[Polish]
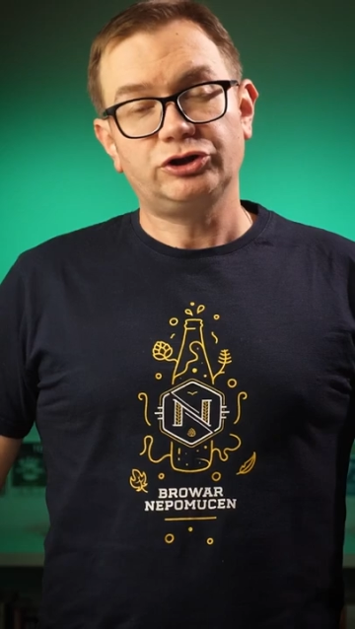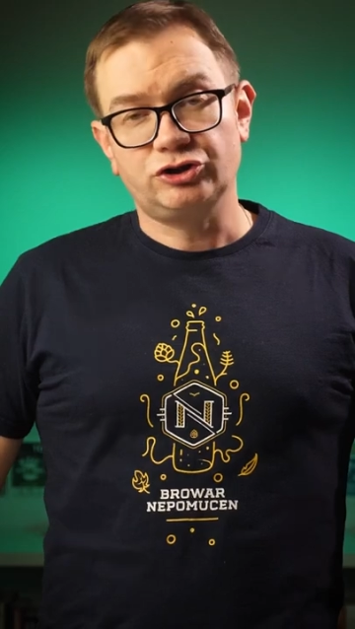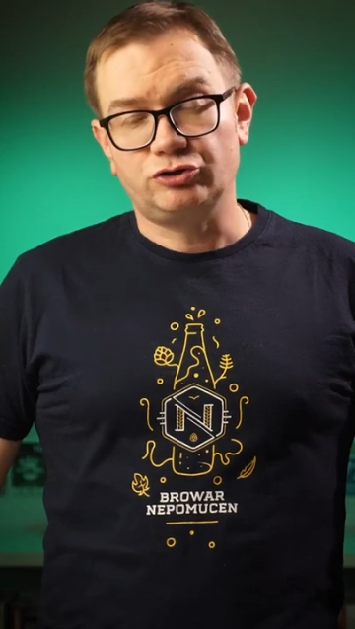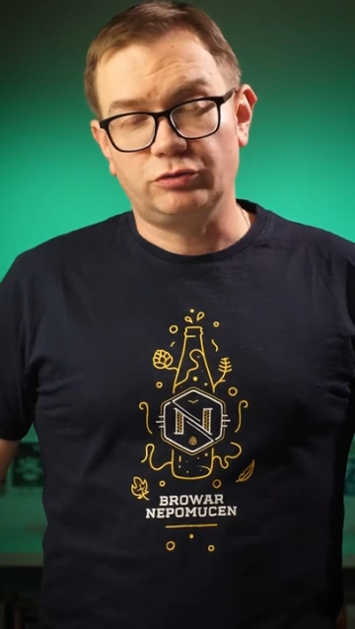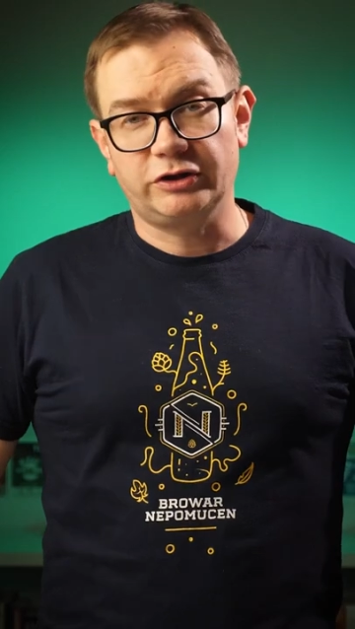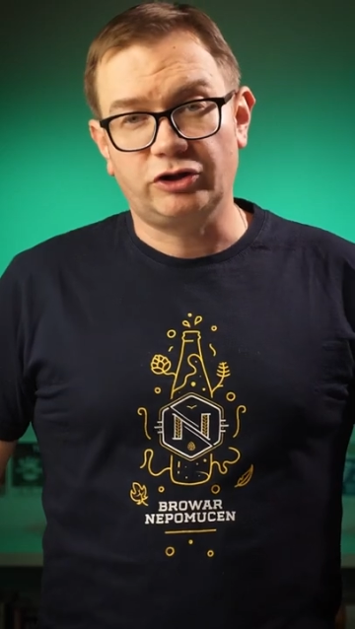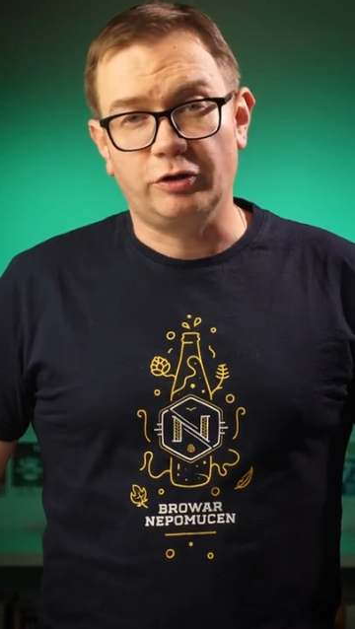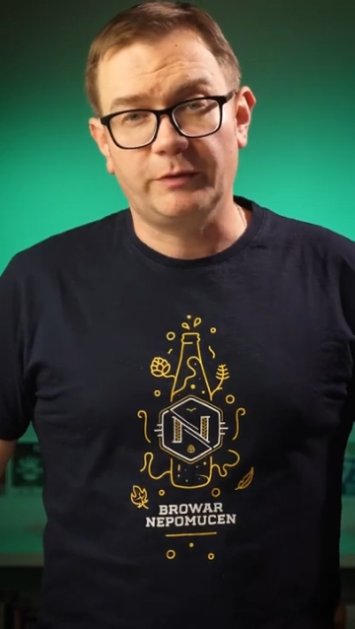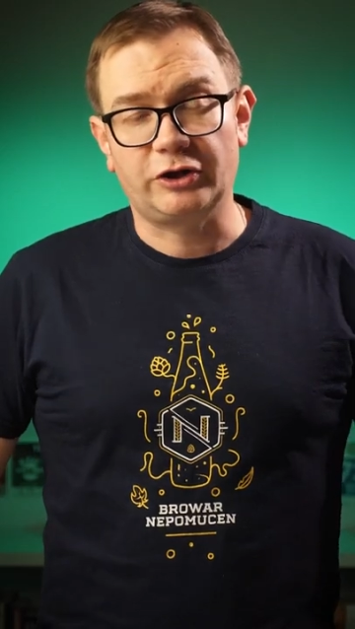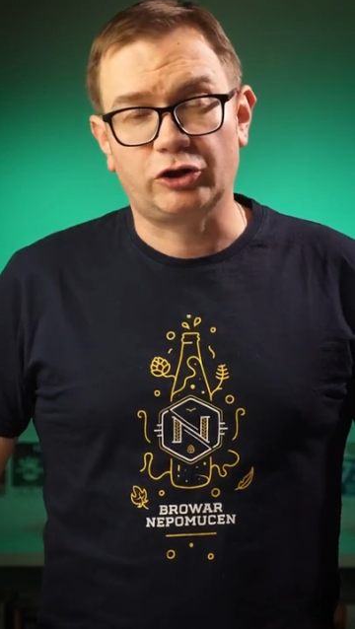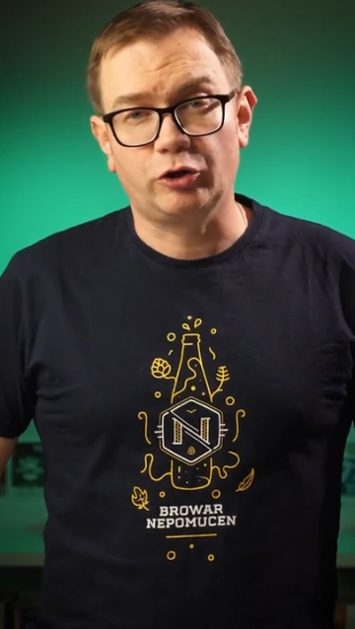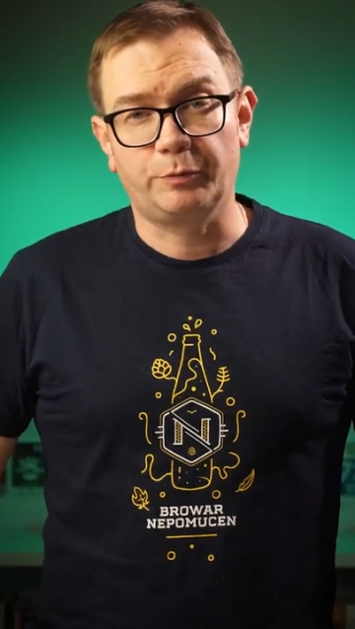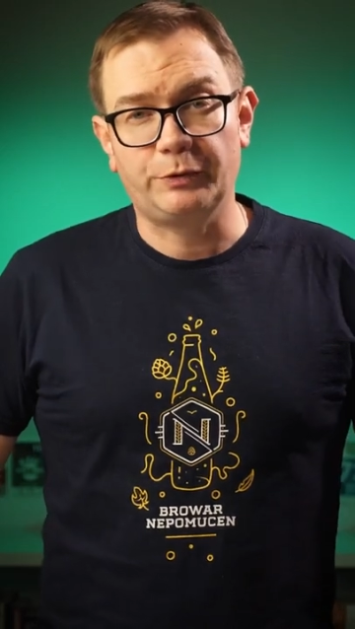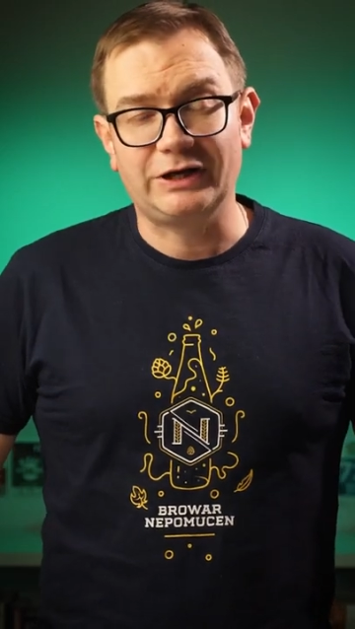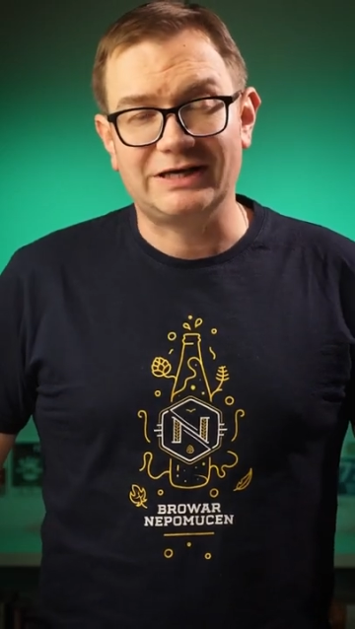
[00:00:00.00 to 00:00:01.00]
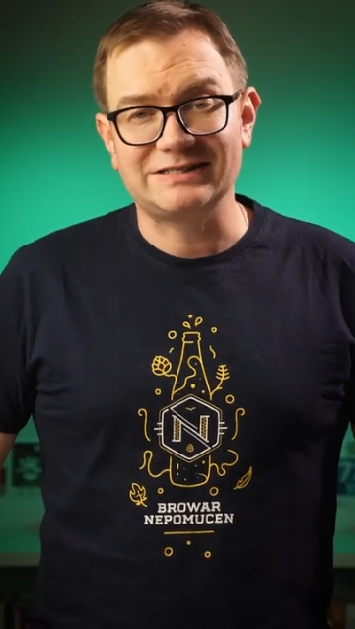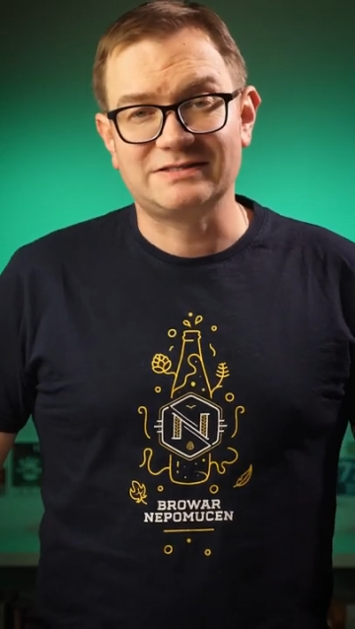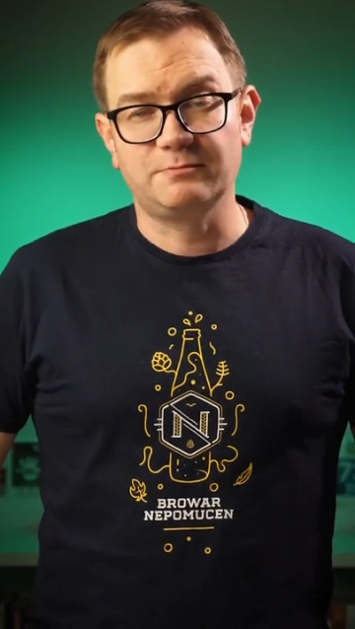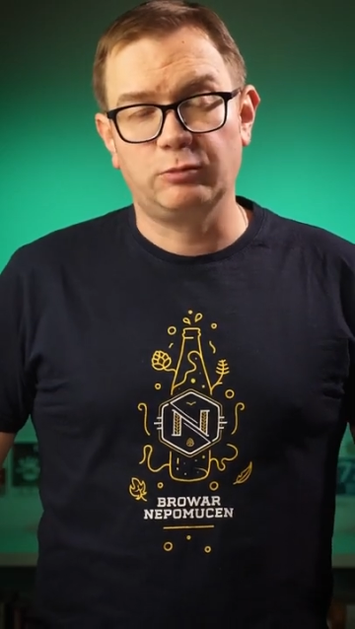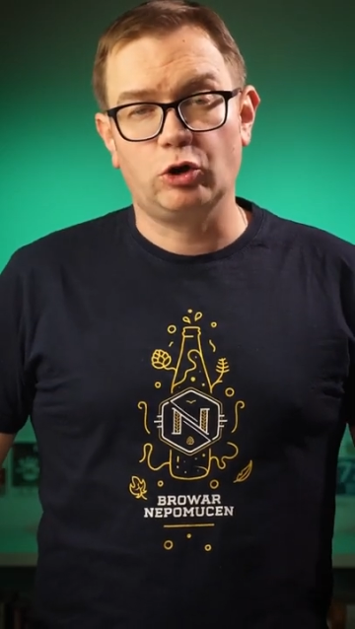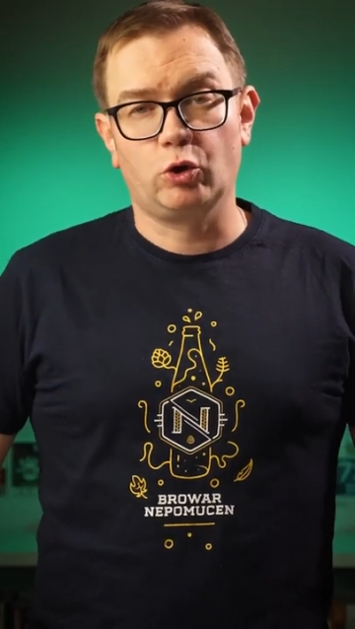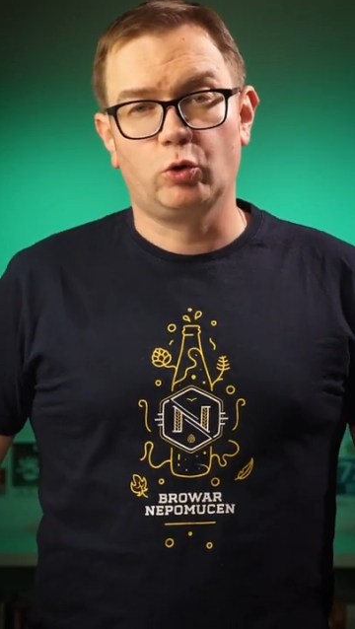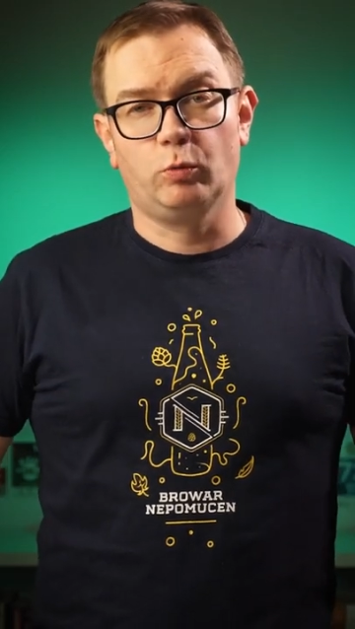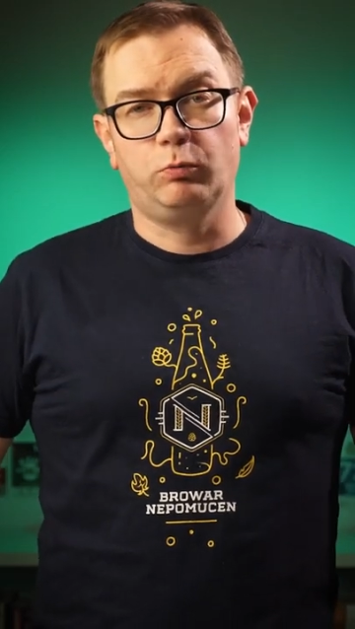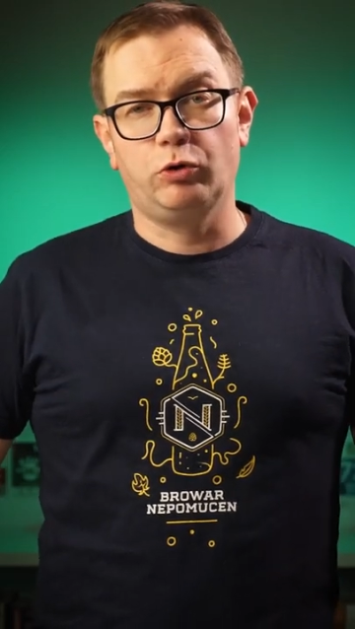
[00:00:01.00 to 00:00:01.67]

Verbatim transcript: Cześć, tutaj Tomek Kopyra z blogu